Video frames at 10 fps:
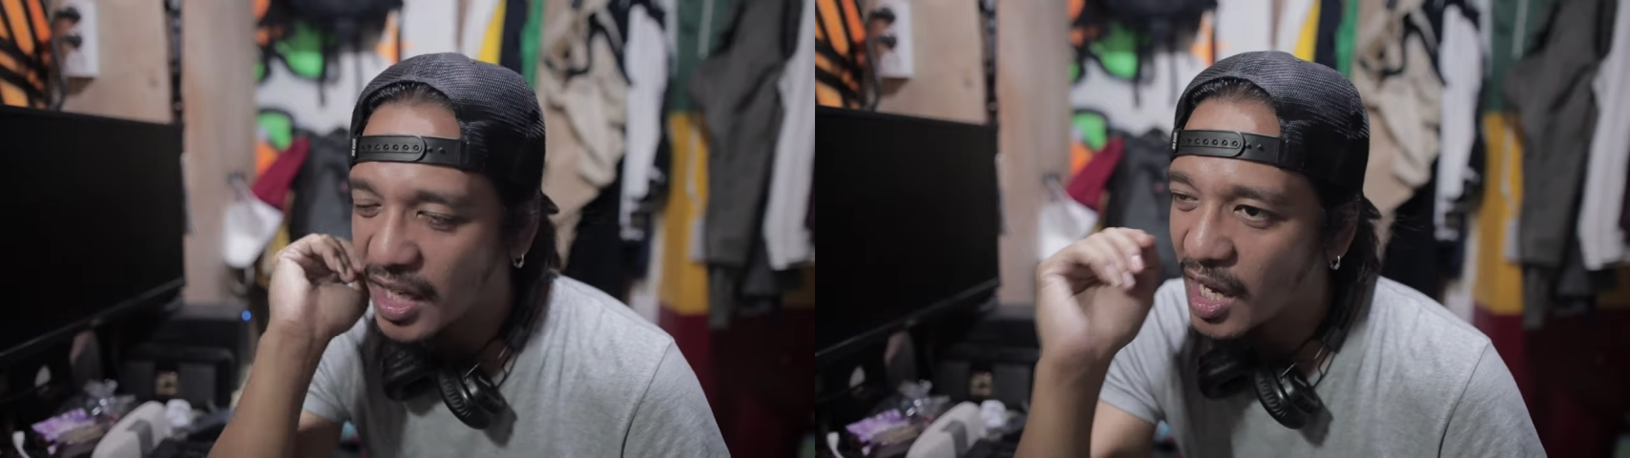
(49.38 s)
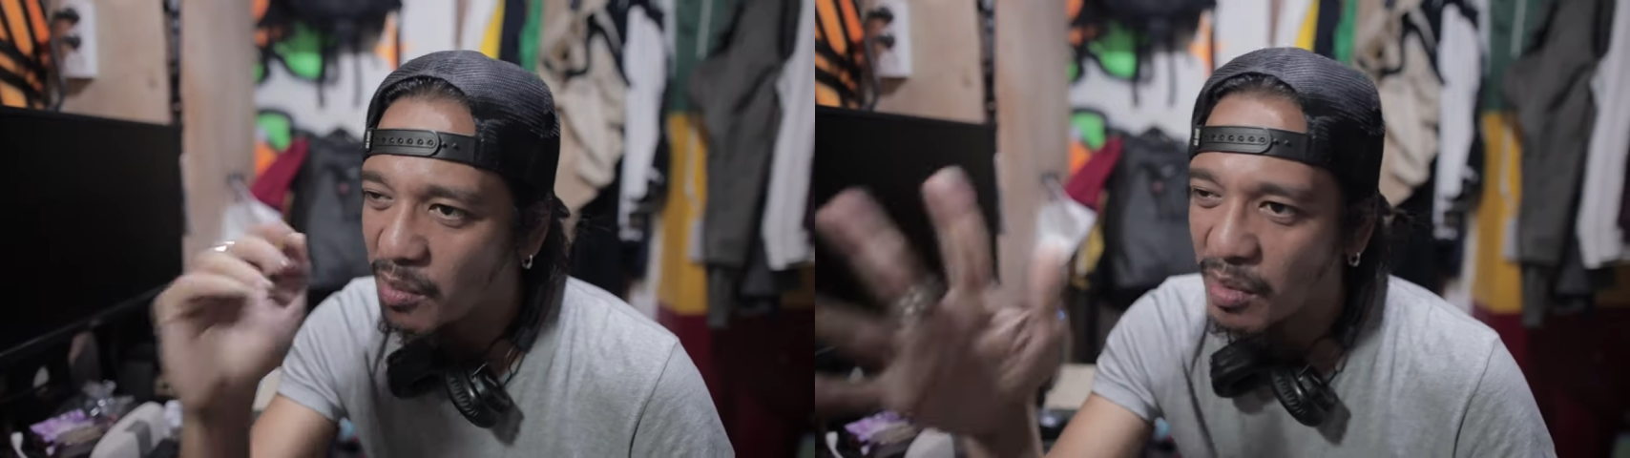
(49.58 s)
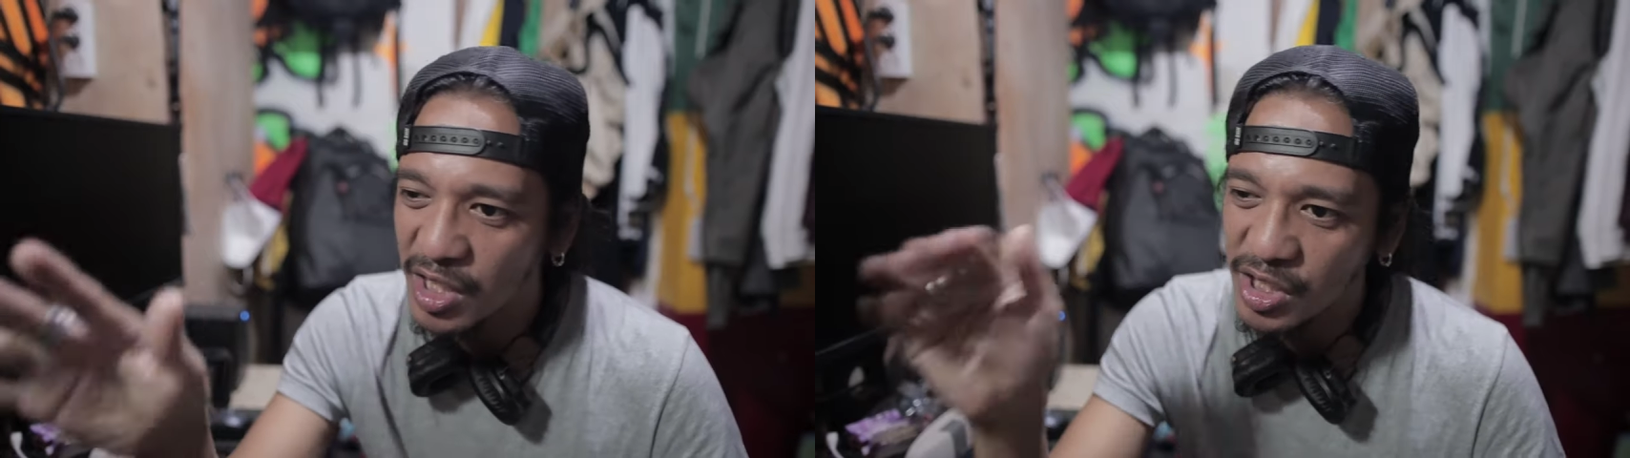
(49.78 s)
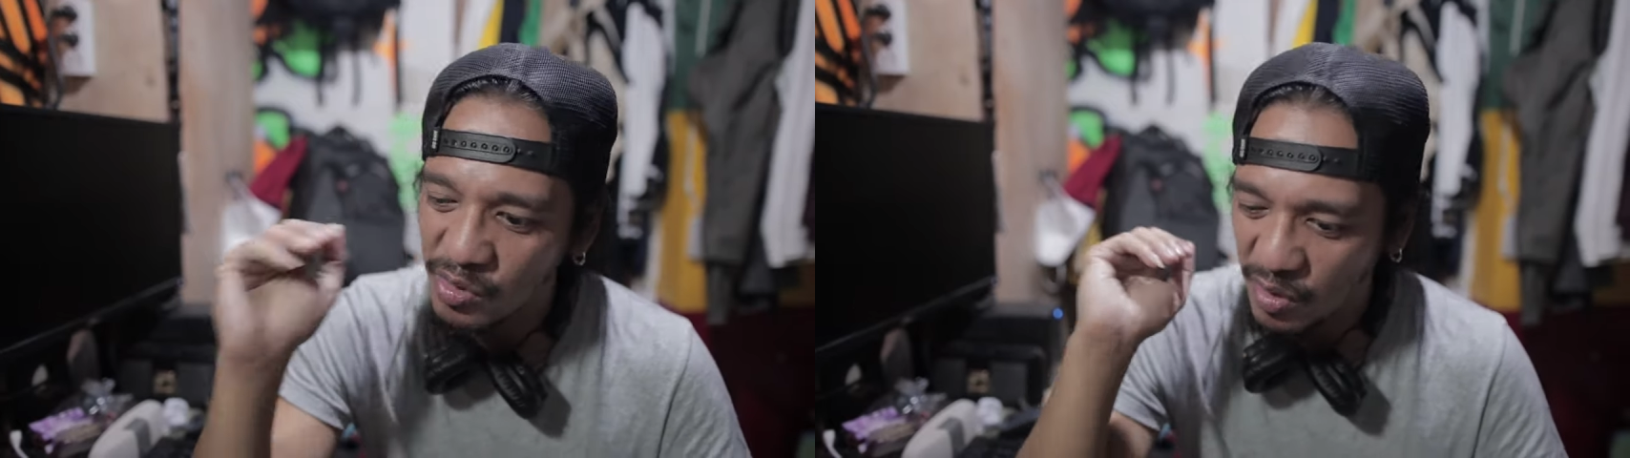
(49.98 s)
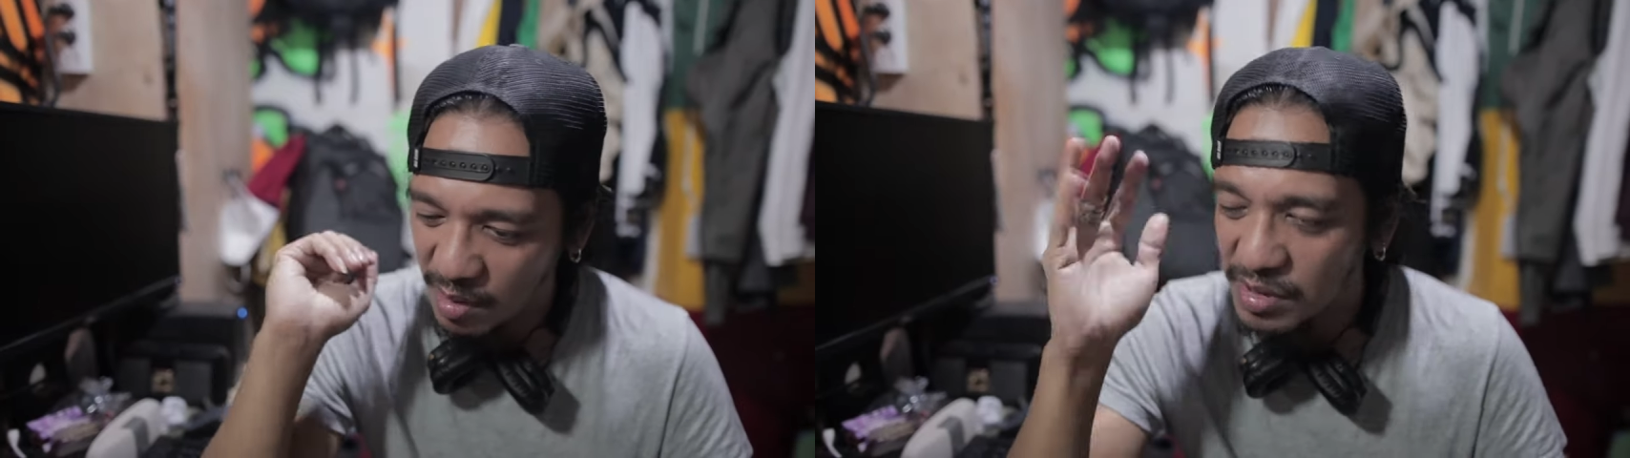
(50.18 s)
dia, mga
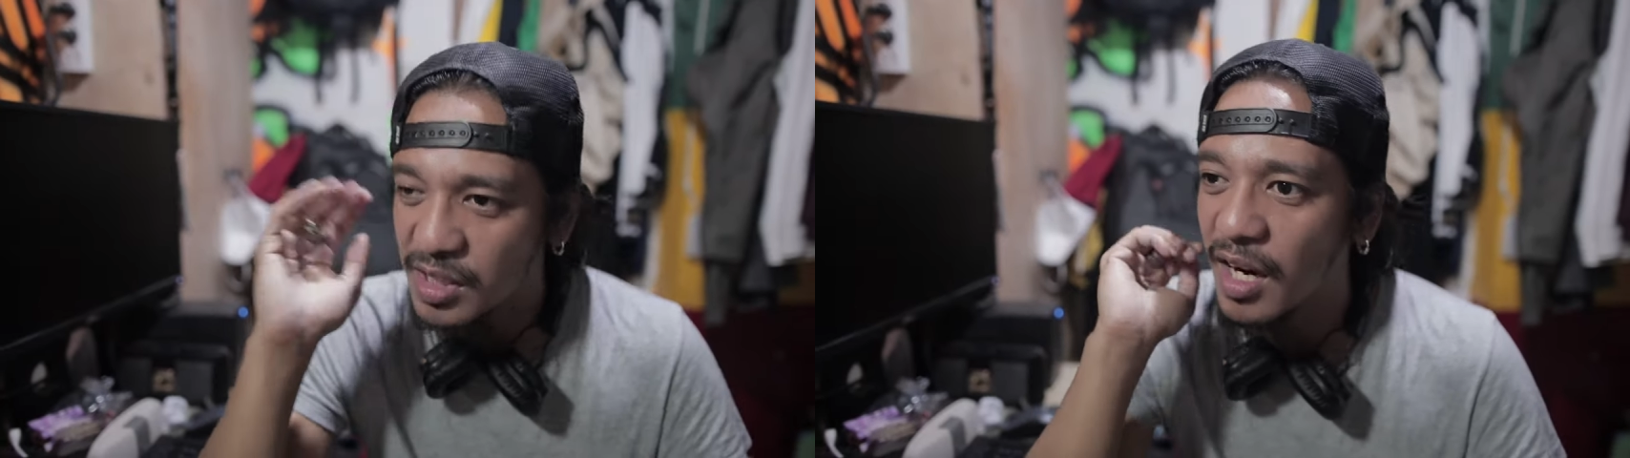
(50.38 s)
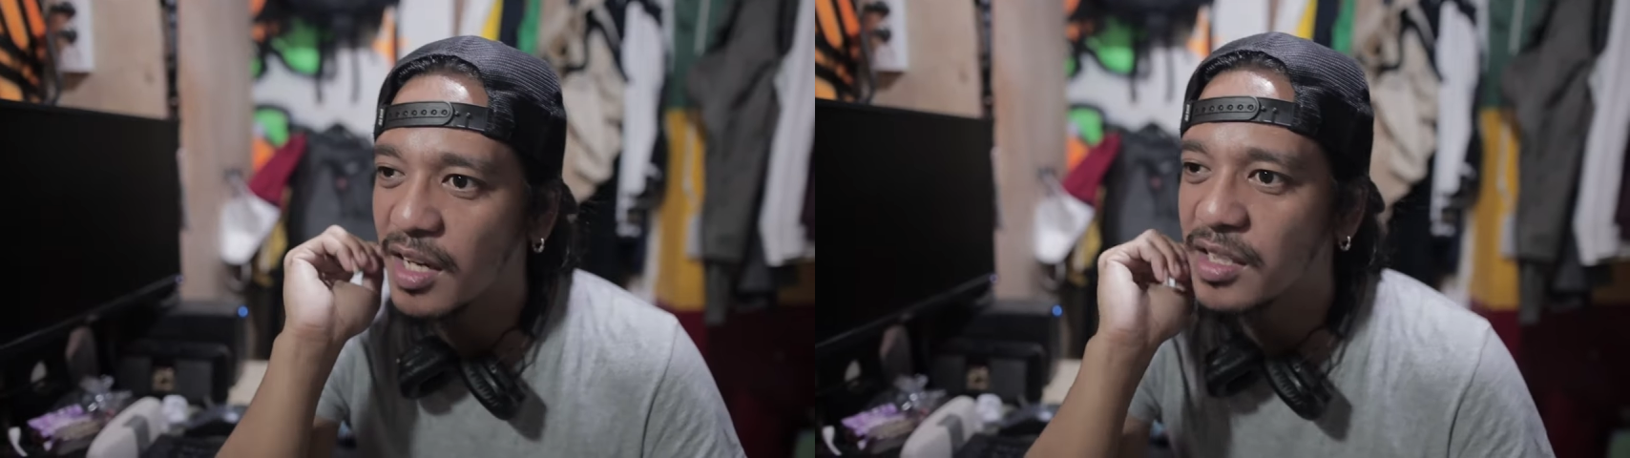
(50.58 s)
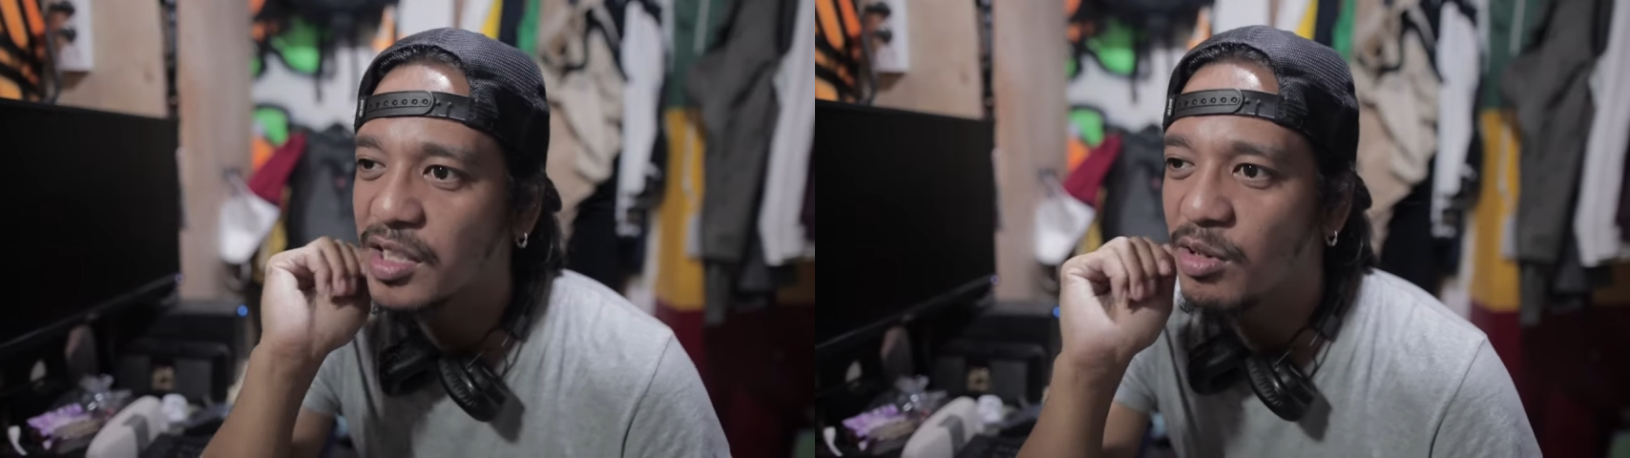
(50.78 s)
shrimps, tanan,